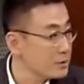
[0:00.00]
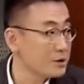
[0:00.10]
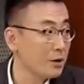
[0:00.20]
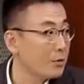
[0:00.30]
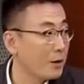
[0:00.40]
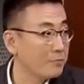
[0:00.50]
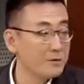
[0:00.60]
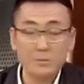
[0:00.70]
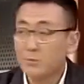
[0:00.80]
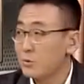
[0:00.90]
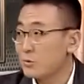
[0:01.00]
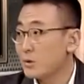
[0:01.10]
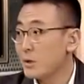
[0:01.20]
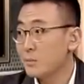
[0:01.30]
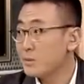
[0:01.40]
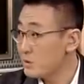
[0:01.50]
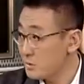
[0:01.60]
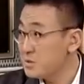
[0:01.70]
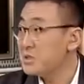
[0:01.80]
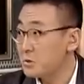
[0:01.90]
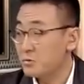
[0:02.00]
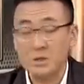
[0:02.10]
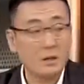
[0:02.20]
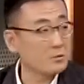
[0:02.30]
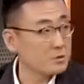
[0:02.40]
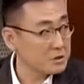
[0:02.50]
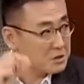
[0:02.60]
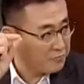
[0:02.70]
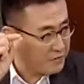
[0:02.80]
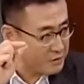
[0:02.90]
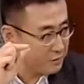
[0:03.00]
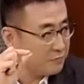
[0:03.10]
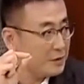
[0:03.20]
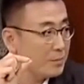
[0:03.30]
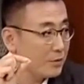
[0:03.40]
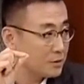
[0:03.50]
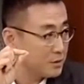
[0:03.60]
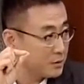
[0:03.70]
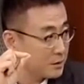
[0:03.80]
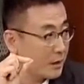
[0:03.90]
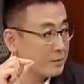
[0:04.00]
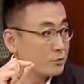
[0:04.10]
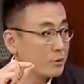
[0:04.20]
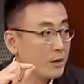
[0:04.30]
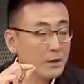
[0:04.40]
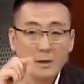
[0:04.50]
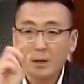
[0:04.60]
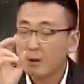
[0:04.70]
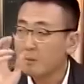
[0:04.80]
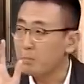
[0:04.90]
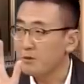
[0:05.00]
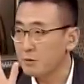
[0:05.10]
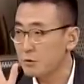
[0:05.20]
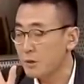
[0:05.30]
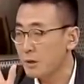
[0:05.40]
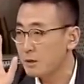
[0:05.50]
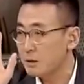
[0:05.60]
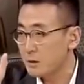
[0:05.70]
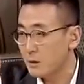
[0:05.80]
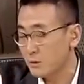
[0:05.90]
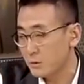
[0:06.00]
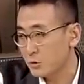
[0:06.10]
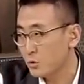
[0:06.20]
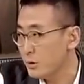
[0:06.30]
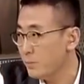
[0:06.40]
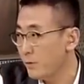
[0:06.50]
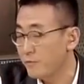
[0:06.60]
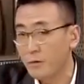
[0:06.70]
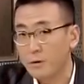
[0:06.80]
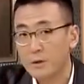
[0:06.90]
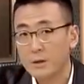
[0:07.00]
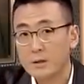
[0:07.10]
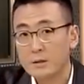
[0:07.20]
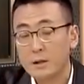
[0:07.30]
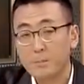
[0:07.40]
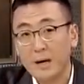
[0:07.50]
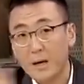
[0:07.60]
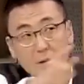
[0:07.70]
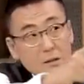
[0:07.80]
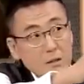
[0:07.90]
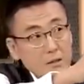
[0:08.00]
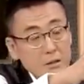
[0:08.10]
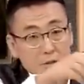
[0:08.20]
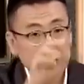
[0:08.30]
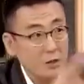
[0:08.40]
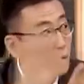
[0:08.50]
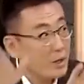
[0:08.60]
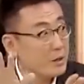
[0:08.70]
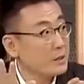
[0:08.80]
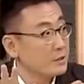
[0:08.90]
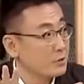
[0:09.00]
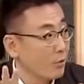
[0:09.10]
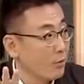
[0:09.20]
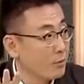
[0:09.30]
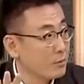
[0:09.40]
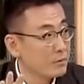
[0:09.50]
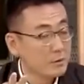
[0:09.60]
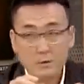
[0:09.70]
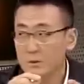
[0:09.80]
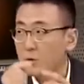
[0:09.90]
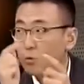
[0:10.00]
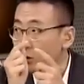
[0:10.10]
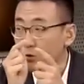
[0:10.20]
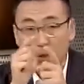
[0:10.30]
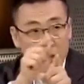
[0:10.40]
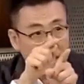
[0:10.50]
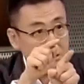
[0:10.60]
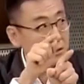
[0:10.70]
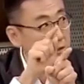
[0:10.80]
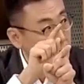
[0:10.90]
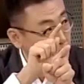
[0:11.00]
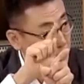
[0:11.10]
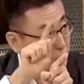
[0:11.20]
人笑啊，为什么我觉得他们这也是艺术家，就实际非常微妙的一个感觉。对，比方说你这儿说一包袱。他啪，另一个切换了一个镜头，嗯，观众啊看着实际就